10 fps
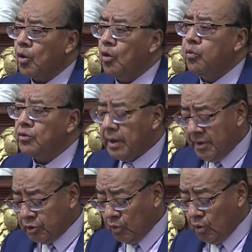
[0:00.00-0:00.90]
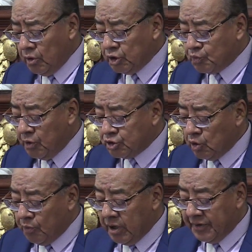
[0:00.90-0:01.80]
Con fundamento de lo
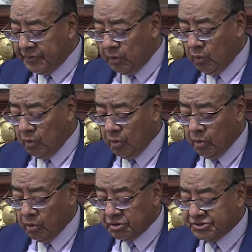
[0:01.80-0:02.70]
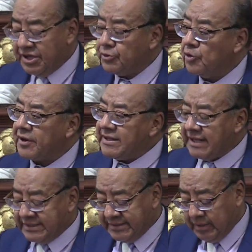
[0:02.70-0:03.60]
dispuesto por artículo
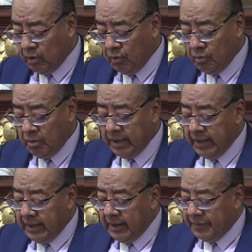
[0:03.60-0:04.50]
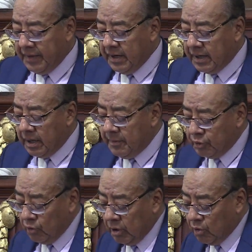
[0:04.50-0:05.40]
135 del
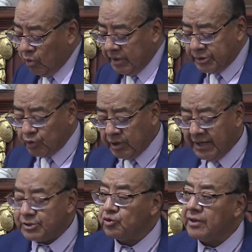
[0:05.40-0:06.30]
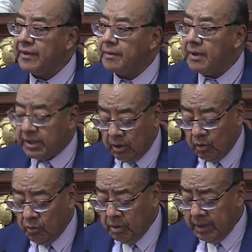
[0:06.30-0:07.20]
reglamento del Congreso de la Ciudad de
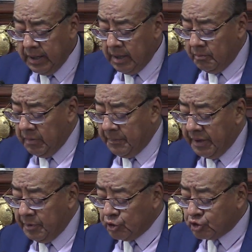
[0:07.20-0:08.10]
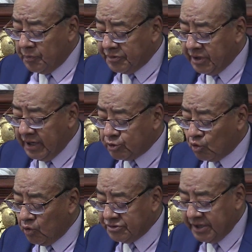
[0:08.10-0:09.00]
México, me permito someter a
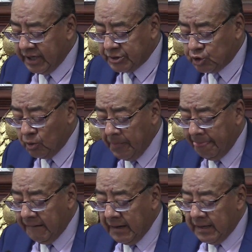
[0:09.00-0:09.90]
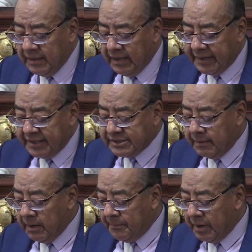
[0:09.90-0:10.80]
su consideración la
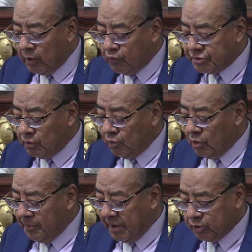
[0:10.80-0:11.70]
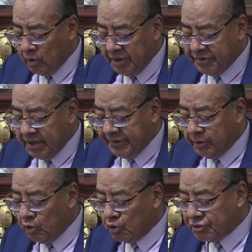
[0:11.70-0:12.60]
reserva al párrafo segundo, apartado H del
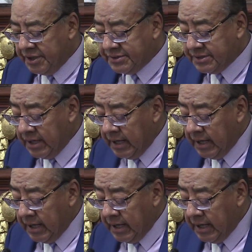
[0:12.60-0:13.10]
artículo 6,